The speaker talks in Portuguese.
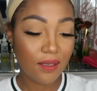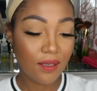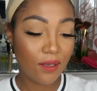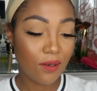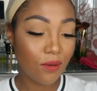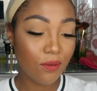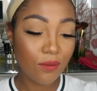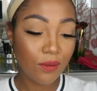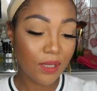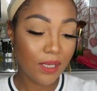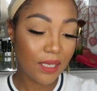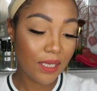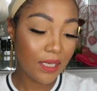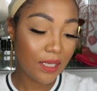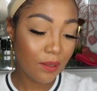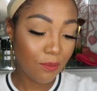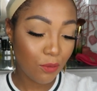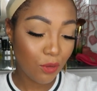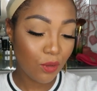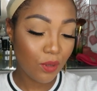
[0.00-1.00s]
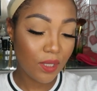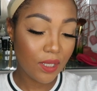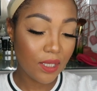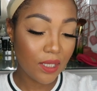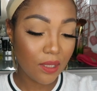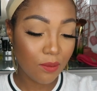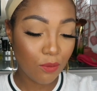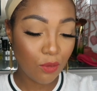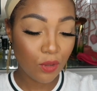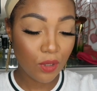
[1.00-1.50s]
Eu amo,
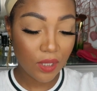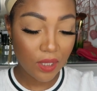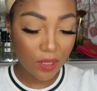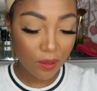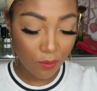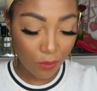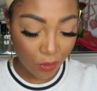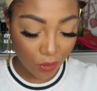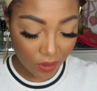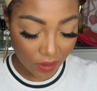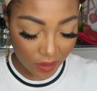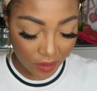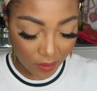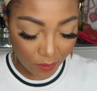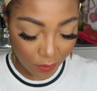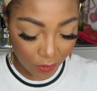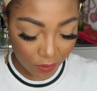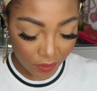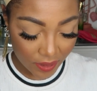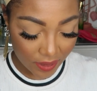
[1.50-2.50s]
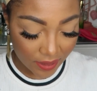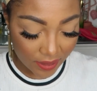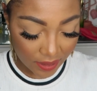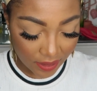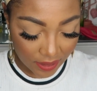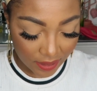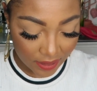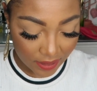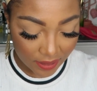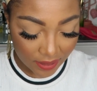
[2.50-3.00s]
amo, amo, amo
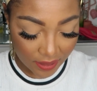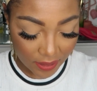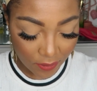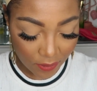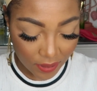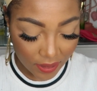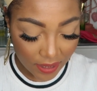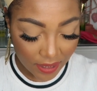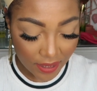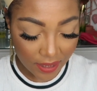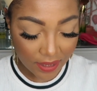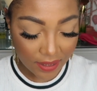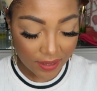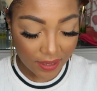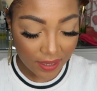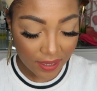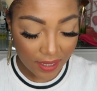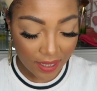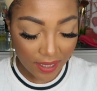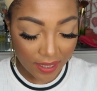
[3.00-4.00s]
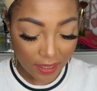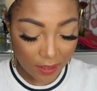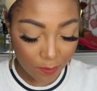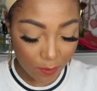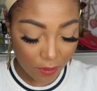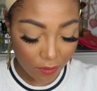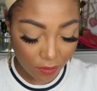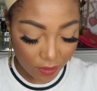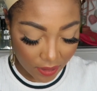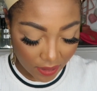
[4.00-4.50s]
essa lace. E eu queria resenhar elas
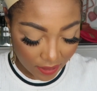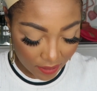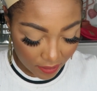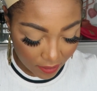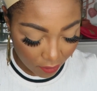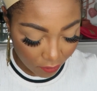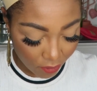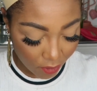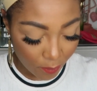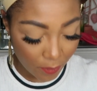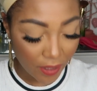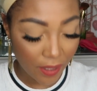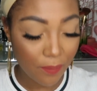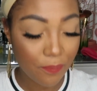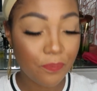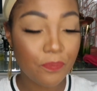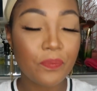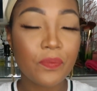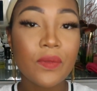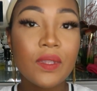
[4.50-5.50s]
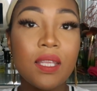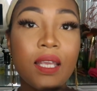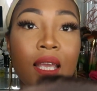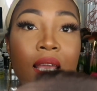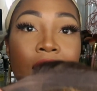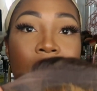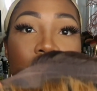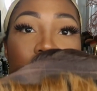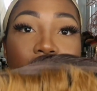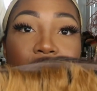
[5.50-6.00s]
pra vocês, então vamos lá.
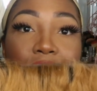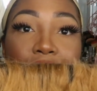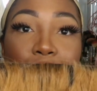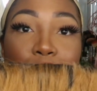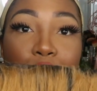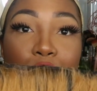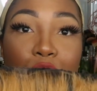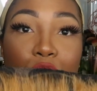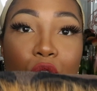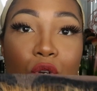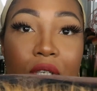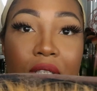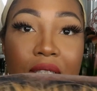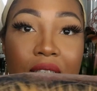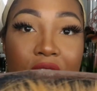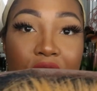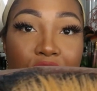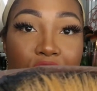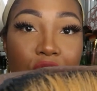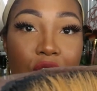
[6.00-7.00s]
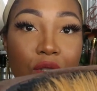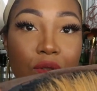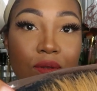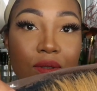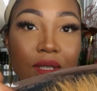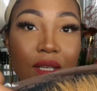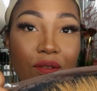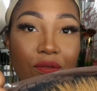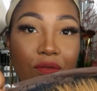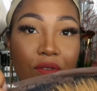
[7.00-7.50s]
Ela vem com dois
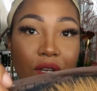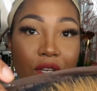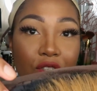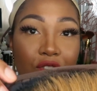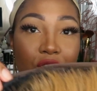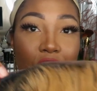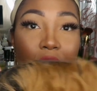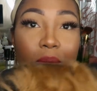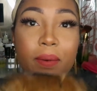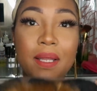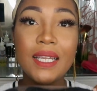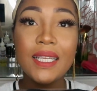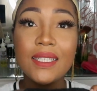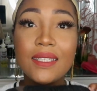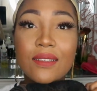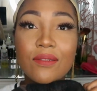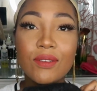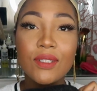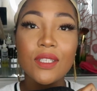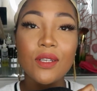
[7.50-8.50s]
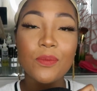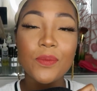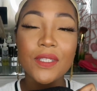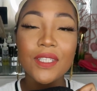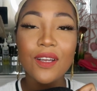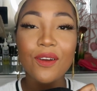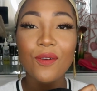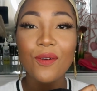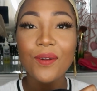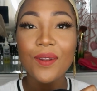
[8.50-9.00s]
ganchinhos na frente. É uma lace que você não
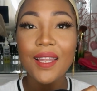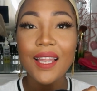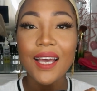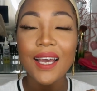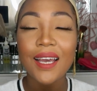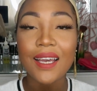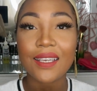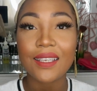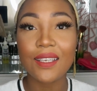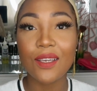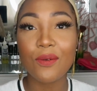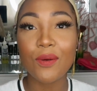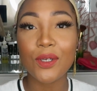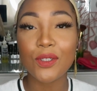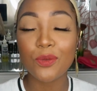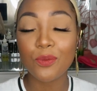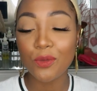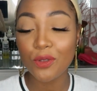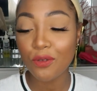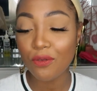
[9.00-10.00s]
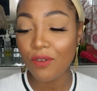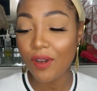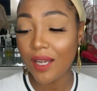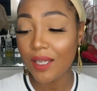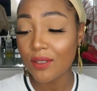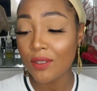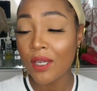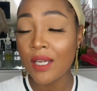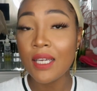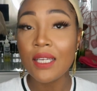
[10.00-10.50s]
precisa colar, que eu acho muito
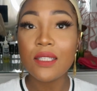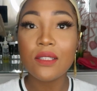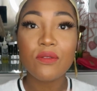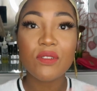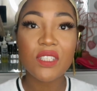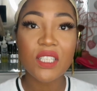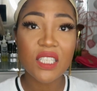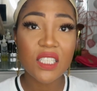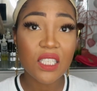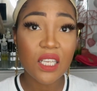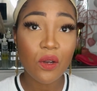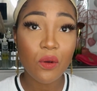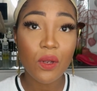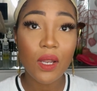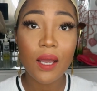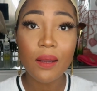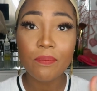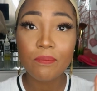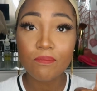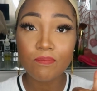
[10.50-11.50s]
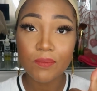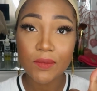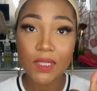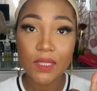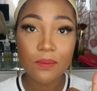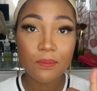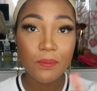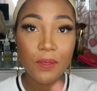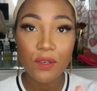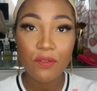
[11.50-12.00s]
fácil. Se você quiser colar,
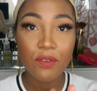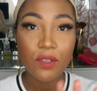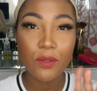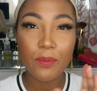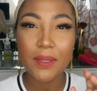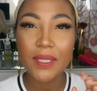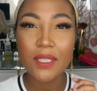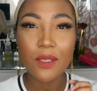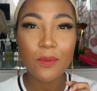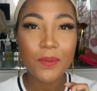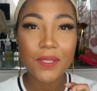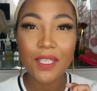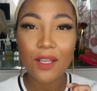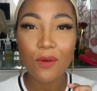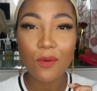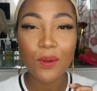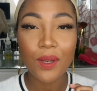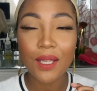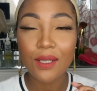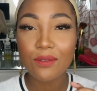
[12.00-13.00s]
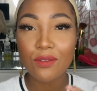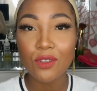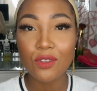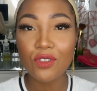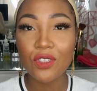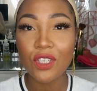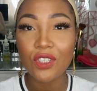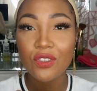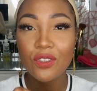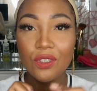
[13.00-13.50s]
perfeito. Mas você não precisa colar no seu
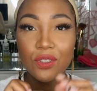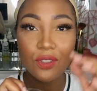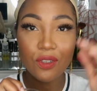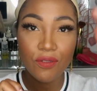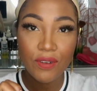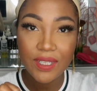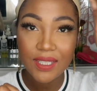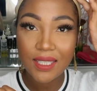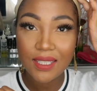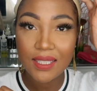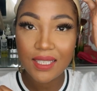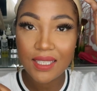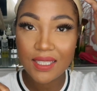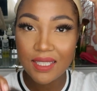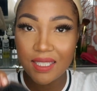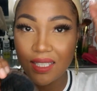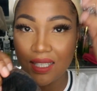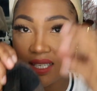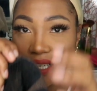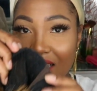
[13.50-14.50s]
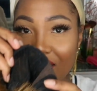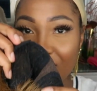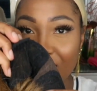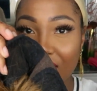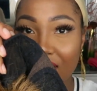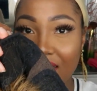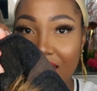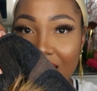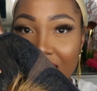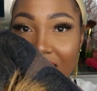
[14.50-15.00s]
dia a dia. Só faz as trancinhas e
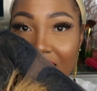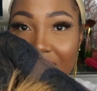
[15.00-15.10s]
encaixa ela na